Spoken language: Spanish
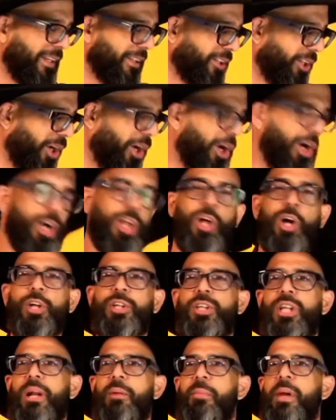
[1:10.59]
todos,
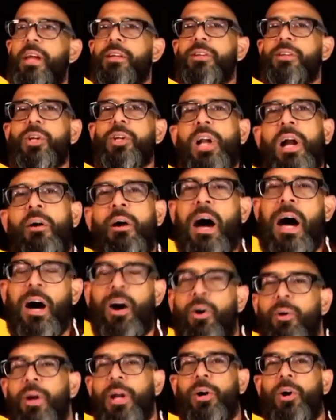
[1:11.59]
tremendo
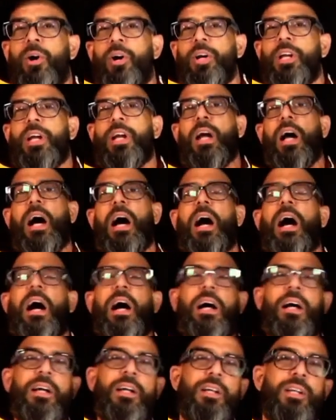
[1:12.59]
trabajo, Verónica,
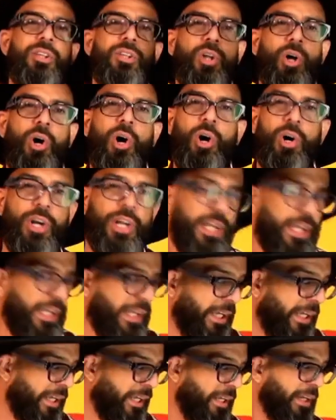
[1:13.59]

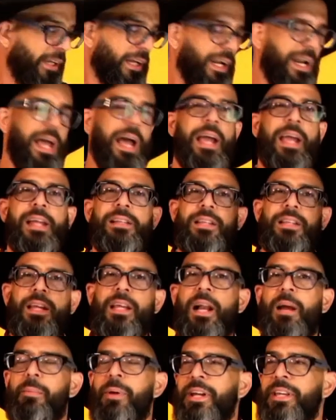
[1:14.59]
Tony, la gente de
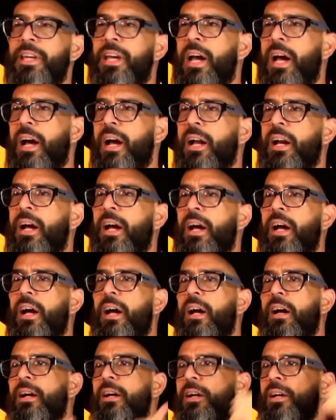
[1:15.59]
la
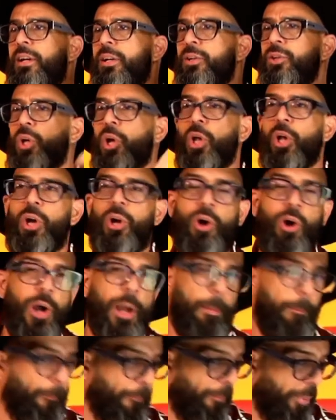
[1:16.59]
mañana, todos los
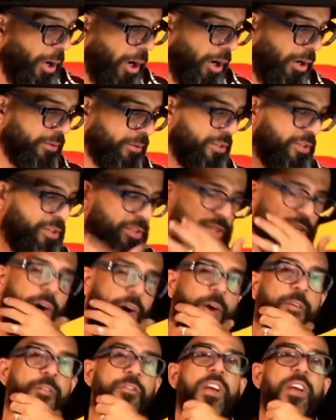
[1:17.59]
sponsors.